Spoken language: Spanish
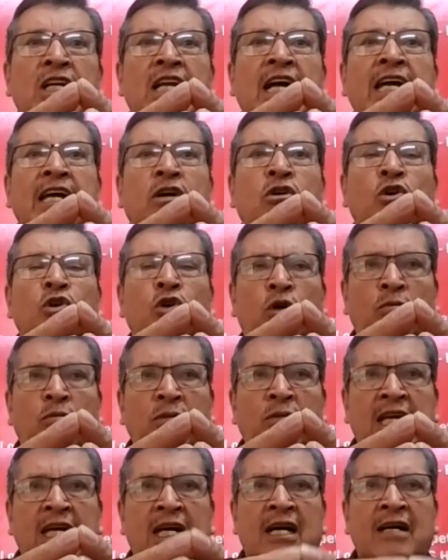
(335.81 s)
la
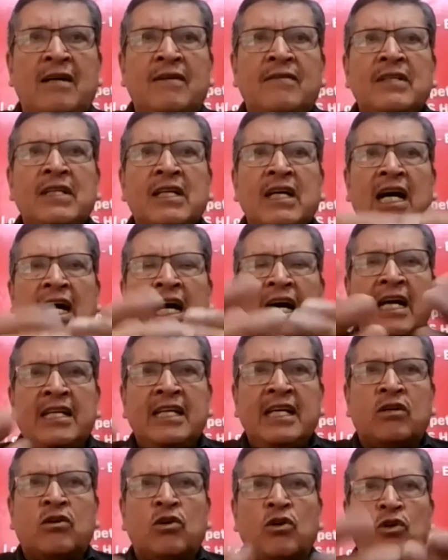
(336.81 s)
economía,
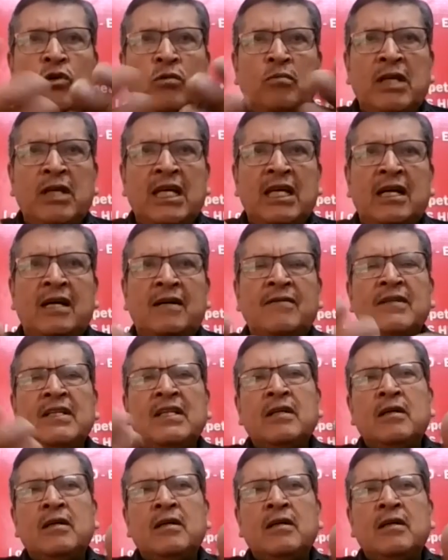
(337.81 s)
hay economía